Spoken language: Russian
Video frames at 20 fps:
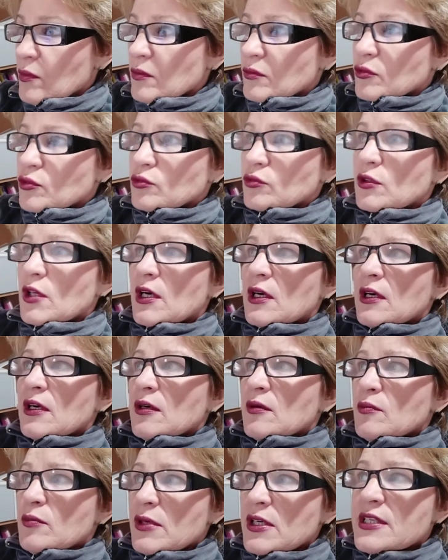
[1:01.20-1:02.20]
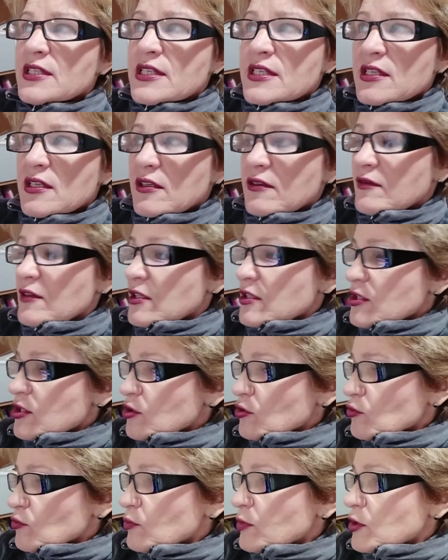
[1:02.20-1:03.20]
туда, ближе к
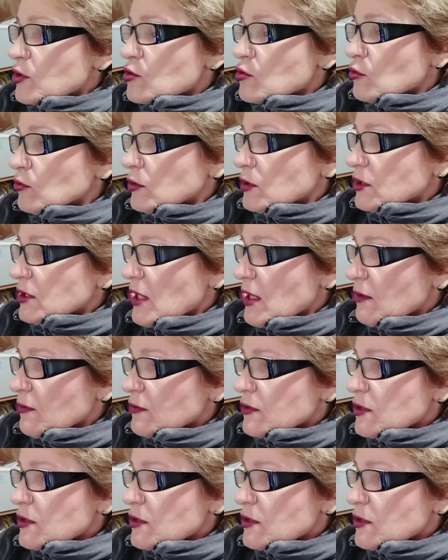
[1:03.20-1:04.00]
вечеру, пришел к нам в